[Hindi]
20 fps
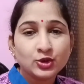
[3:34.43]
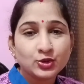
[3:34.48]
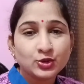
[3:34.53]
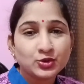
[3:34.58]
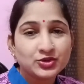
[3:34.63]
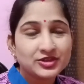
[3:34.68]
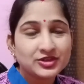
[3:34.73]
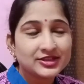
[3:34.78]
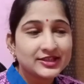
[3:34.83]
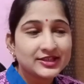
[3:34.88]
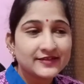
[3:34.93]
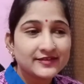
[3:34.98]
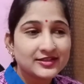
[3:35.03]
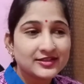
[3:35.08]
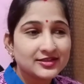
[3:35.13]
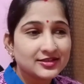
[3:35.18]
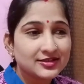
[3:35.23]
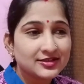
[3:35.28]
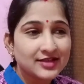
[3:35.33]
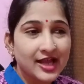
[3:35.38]
तो जिसकी
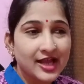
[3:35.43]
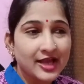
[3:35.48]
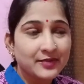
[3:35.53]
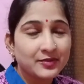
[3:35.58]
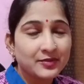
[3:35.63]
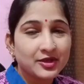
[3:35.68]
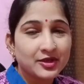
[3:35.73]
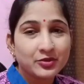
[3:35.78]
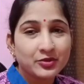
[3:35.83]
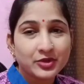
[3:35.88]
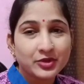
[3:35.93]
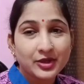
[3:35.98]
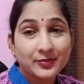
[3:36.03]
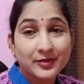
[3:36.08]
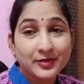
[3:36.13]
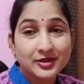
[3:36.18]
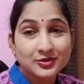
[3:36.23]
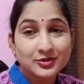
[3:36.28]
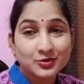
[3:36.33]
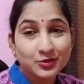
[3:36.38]
वजह से टाइम नहीं उनके
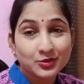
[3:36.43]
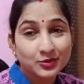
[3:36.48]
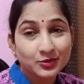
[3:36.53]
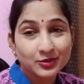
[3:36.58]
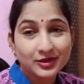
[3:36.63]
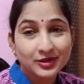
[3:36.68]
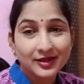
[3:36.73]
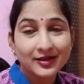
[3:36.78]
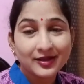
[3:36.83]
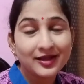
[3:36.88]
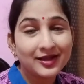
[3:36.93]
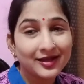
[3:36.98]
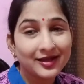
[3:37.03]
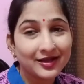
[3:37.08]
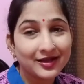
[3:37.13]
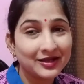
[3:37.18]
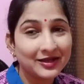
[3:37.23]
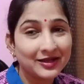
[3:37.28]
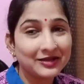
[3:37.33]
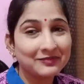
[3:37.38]
पास खुद होता है
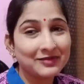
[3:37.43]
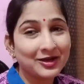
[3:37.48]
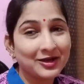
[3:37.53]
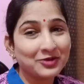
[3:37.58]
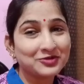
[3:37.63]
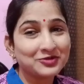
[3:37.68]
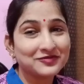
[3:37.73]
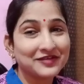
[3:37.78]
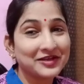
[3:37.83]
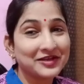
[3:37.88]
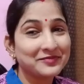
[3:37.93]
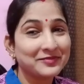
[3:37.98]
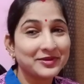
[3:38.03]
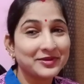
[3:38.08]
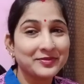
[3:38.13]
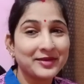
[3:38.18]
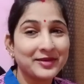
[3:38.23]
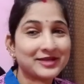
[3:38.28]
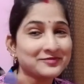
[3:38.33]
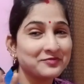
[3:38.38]
हम हाउस वाइफ
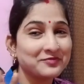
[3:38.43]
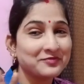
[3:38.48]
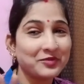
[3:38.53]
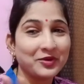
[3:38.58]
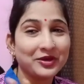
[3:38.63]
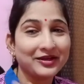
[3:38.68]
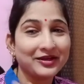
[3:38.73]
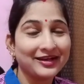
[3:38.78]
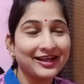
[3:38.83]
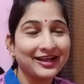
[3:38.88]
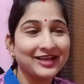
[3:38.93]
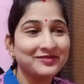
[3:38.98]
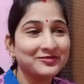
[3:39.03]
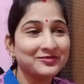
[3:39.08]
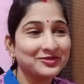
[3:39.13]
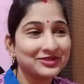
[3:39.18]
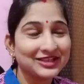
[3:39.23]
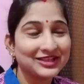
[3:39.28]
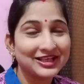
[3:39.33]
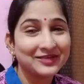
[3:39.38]
के पास बहुत टाइम
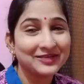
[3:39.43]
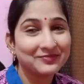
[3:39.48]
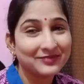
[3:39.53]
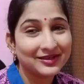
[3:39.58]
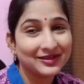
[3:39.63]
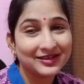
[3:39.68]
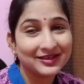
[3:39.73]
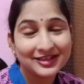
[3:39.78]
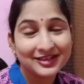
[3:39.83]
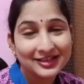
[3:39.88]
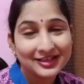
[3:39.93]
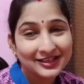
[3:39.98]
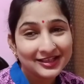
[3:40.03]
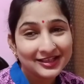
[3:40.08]
होता है पर